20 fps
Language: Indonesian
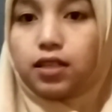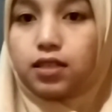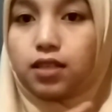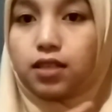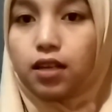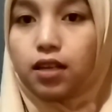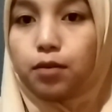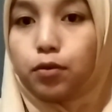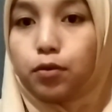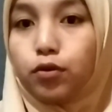
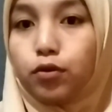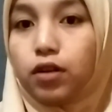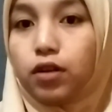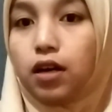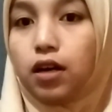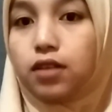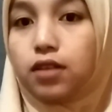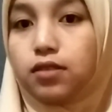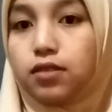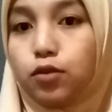jadi saya
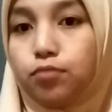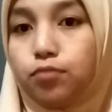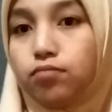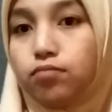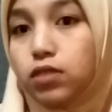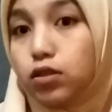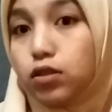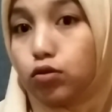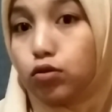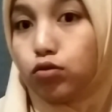menggunakan
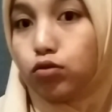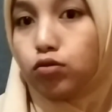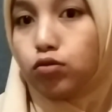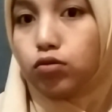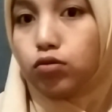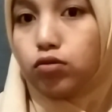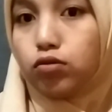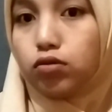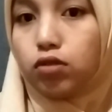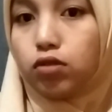jarum
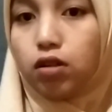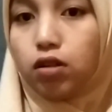pintu